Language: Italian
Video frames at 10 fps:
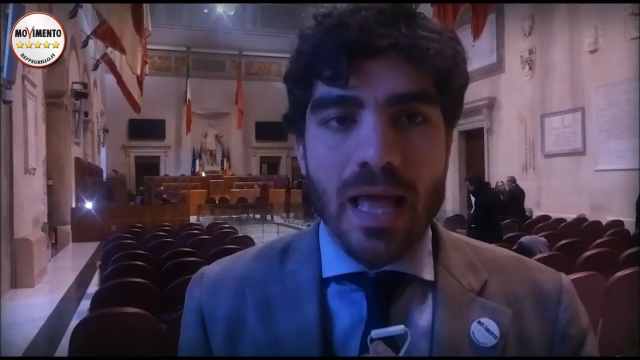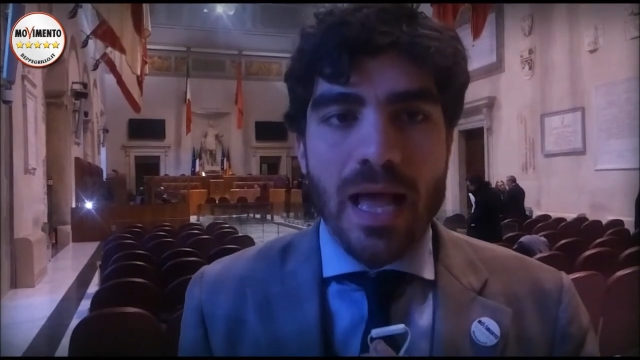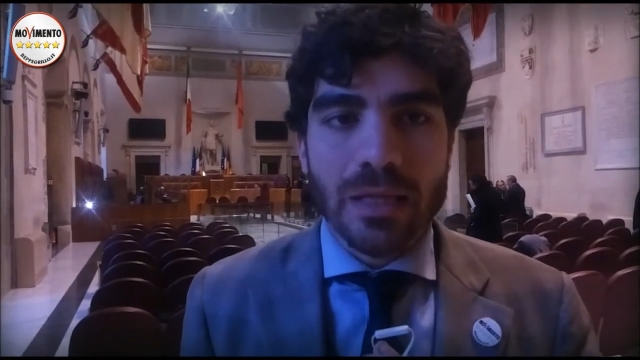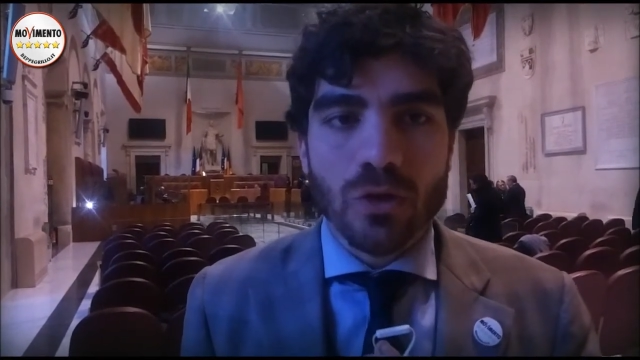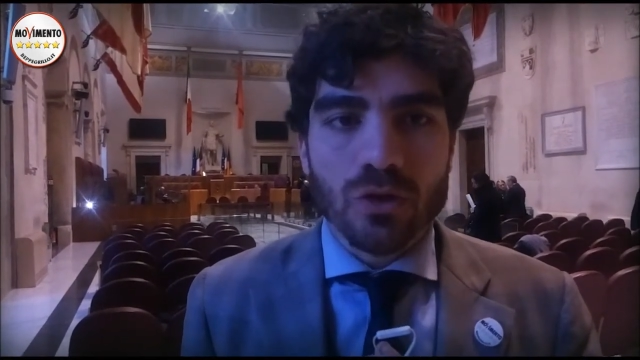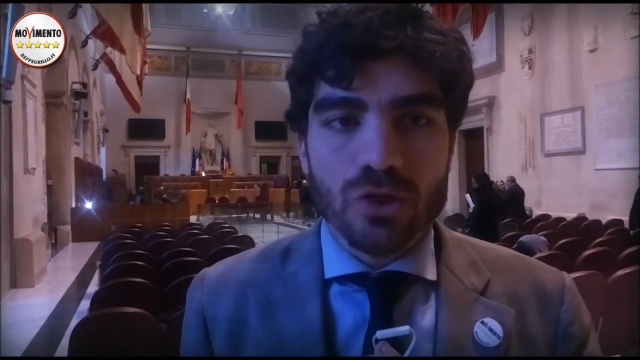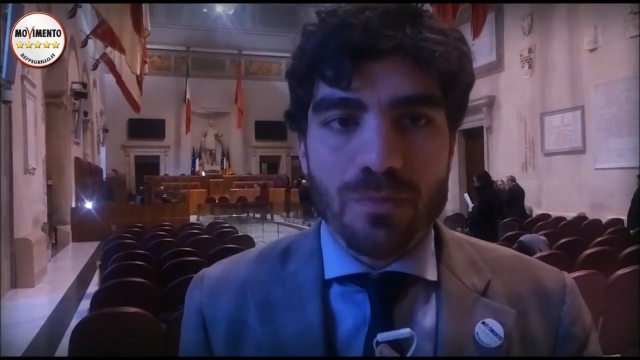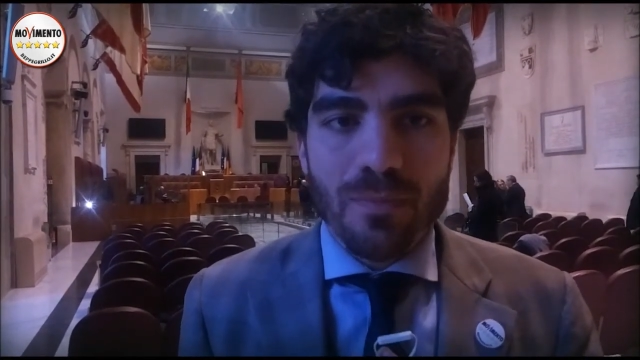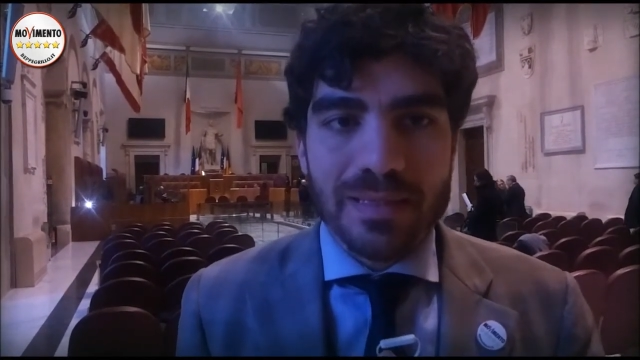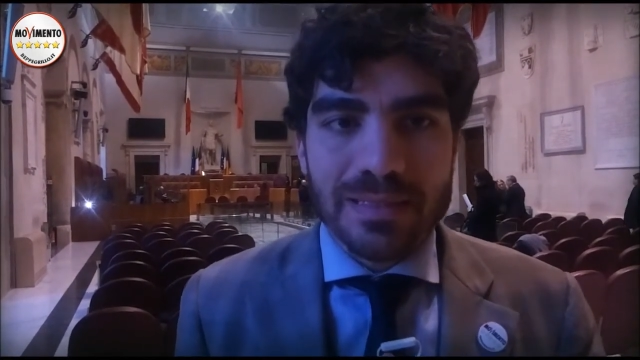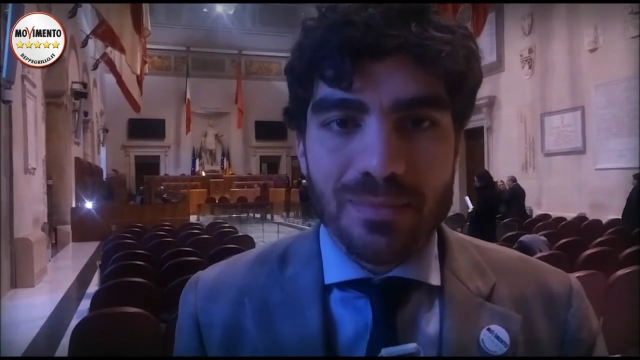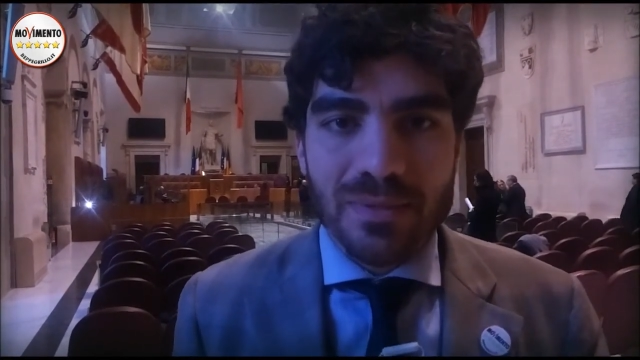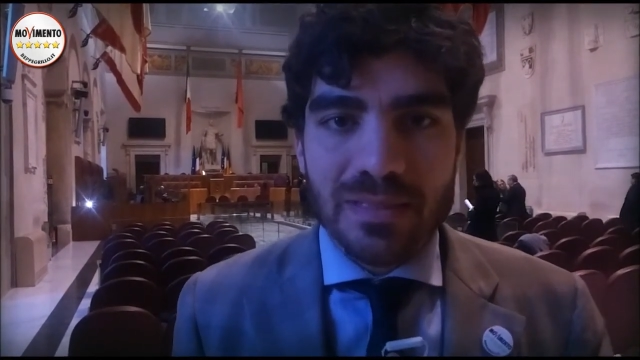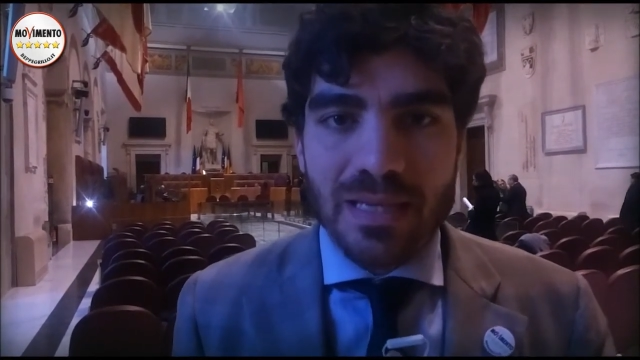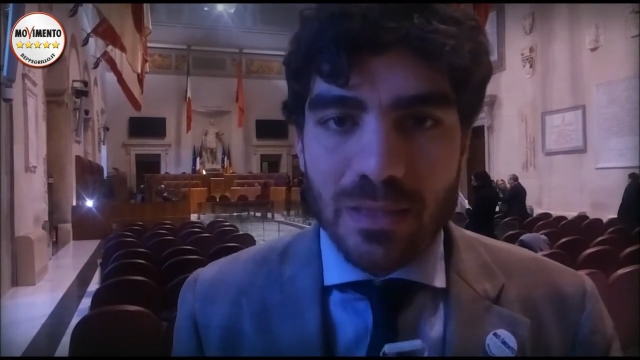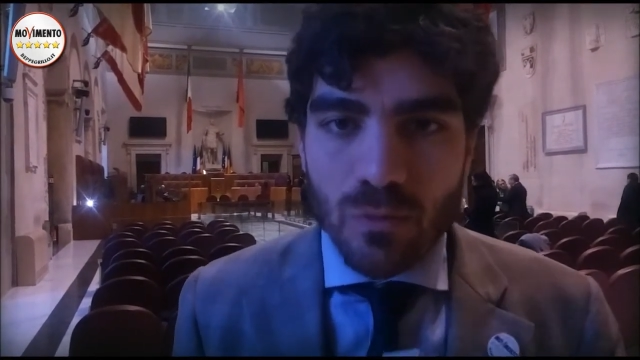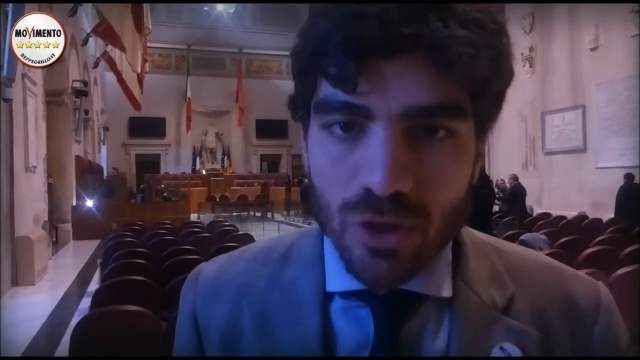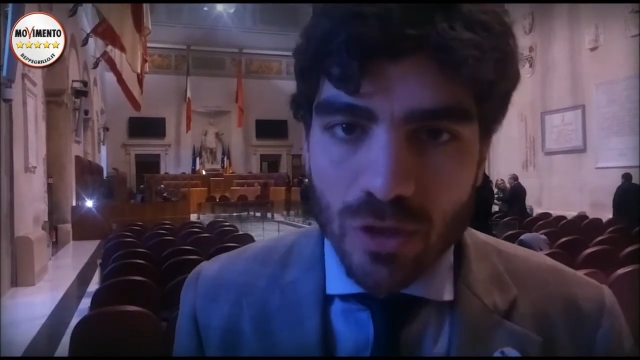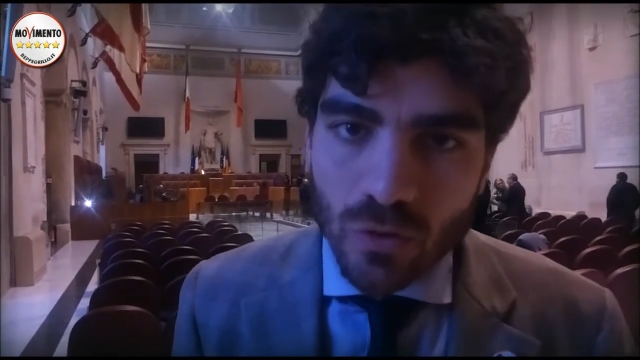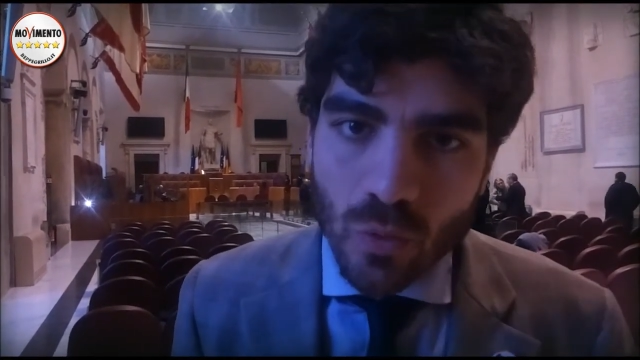ad oggi, basta pensare ai
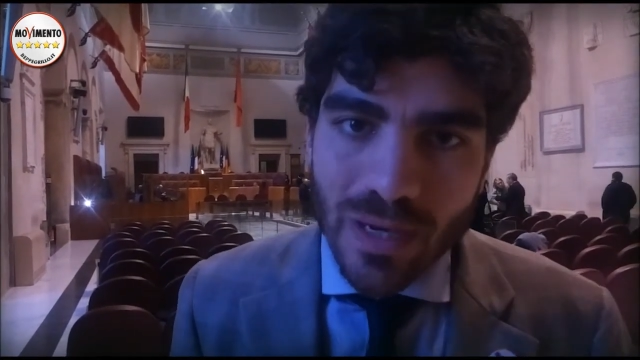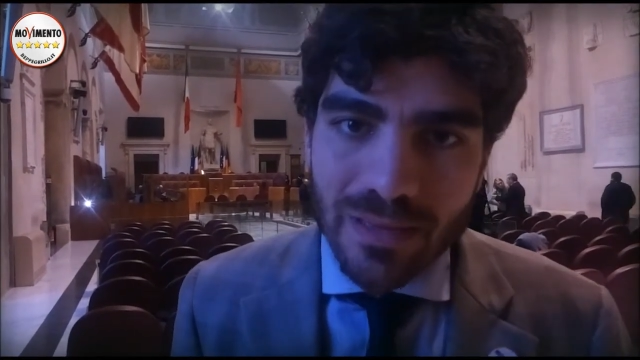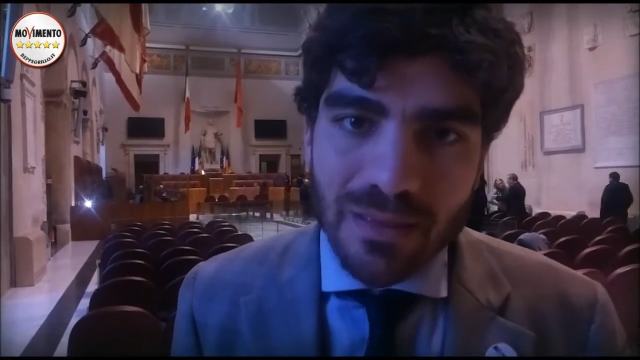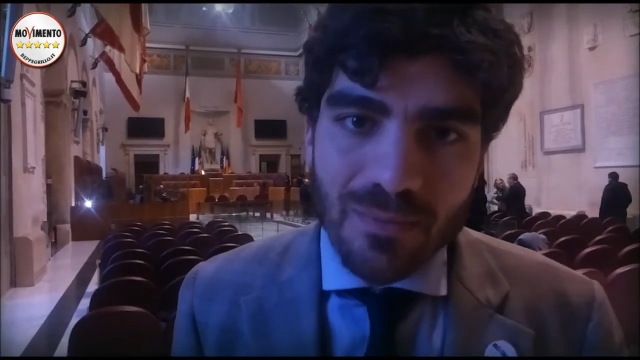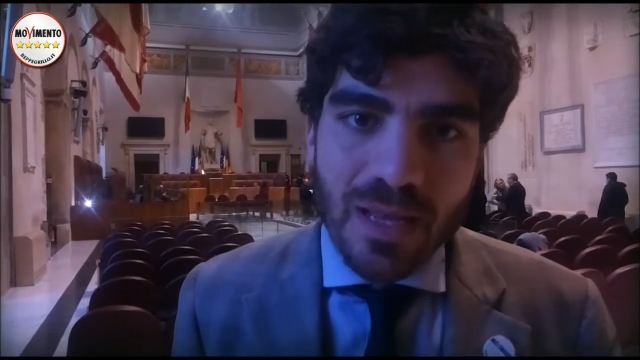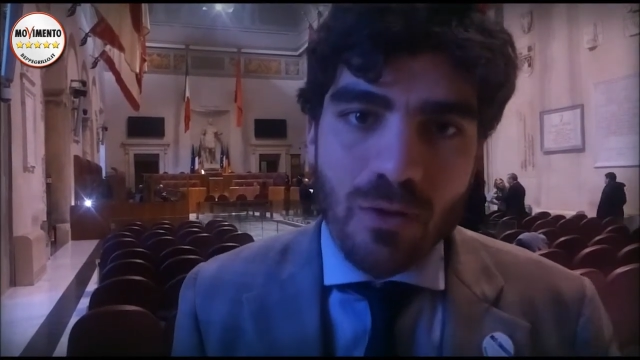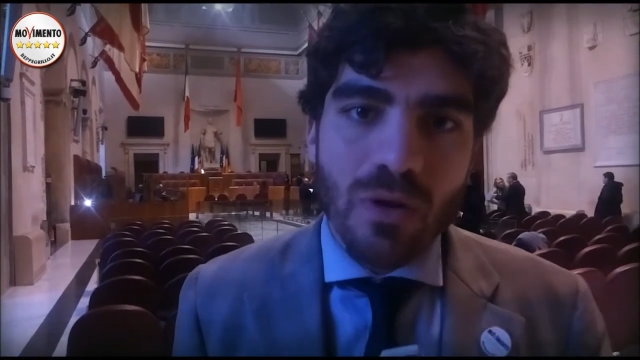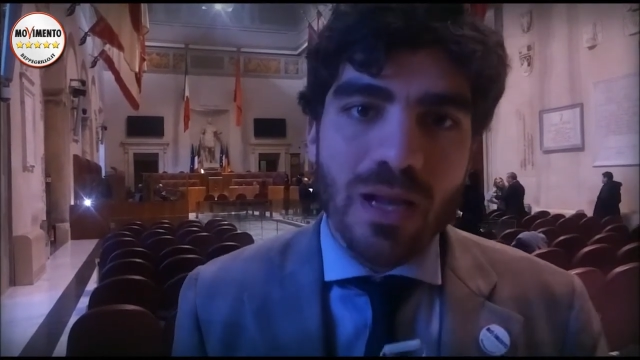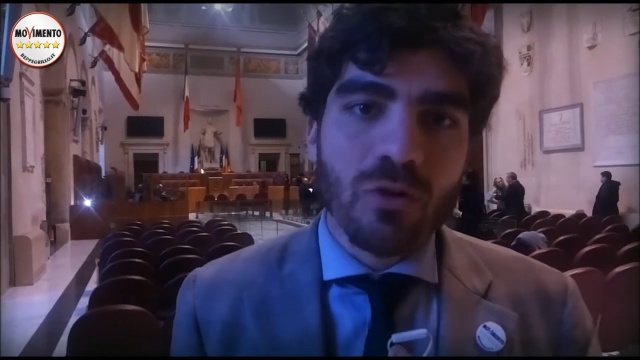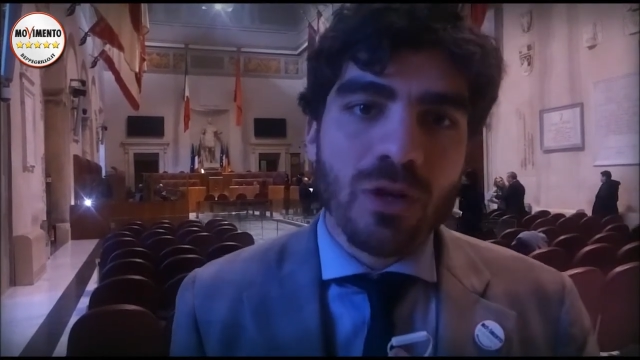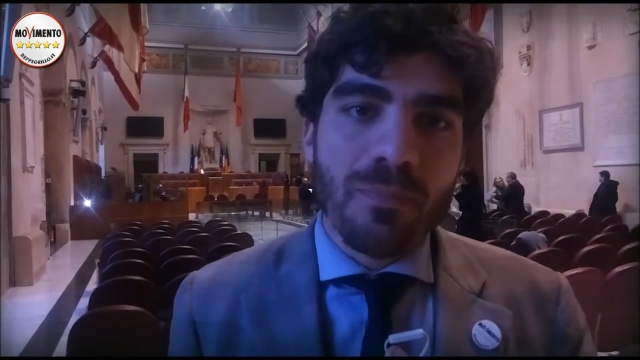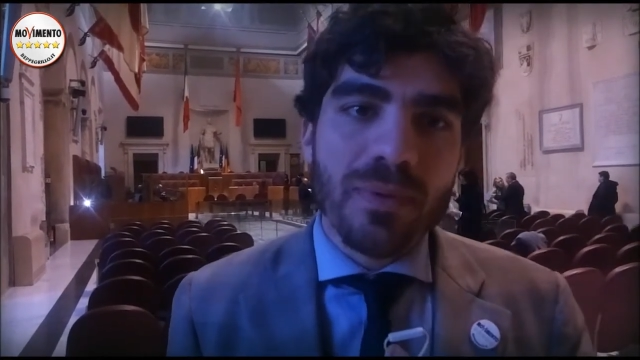240 mila euro l'anno che